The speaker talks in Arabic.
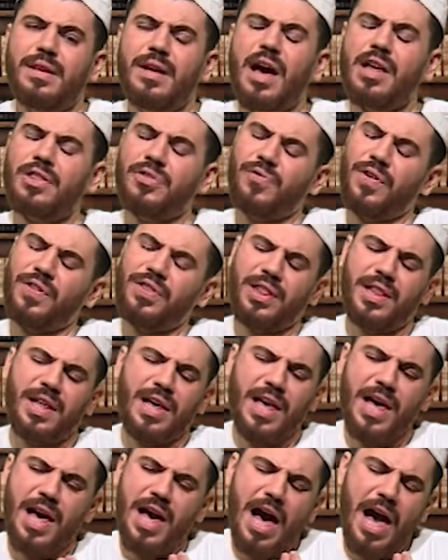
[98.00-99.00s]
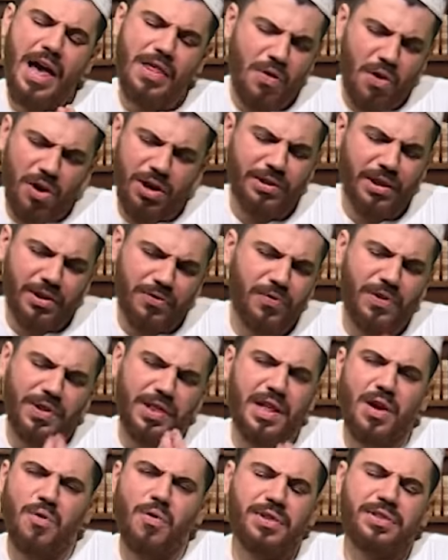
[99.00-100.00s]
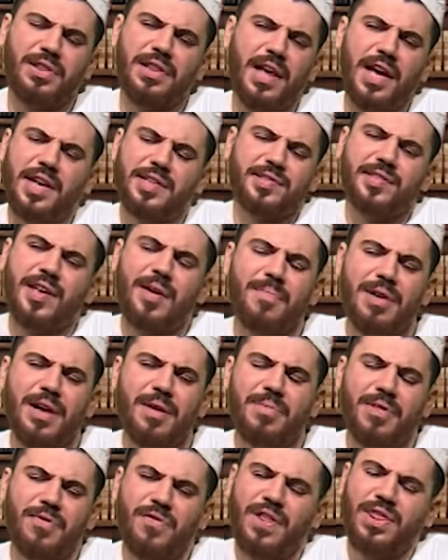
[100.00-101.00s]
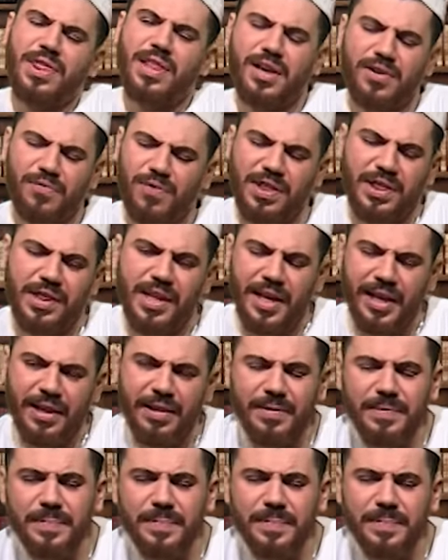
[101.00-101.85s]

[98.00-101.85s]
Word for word: اتفضلي يا الاخت اتفضلي وقت الحصه من فضلك تفضلي